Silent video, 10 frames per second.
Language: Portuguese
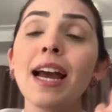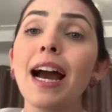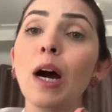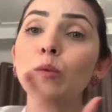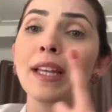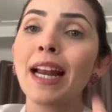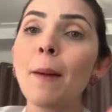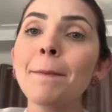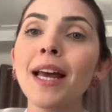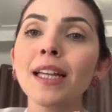
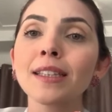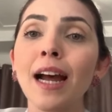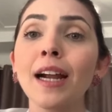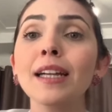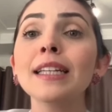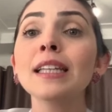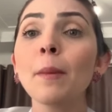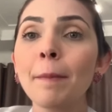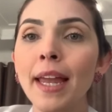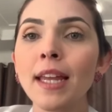alterar paladar e
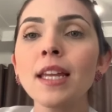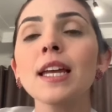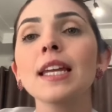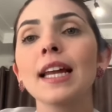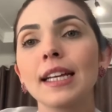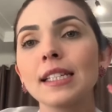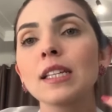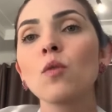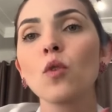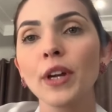também na
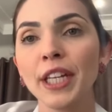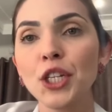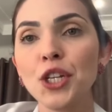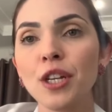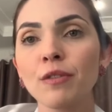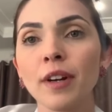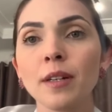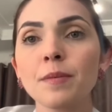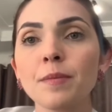questão cognitiva.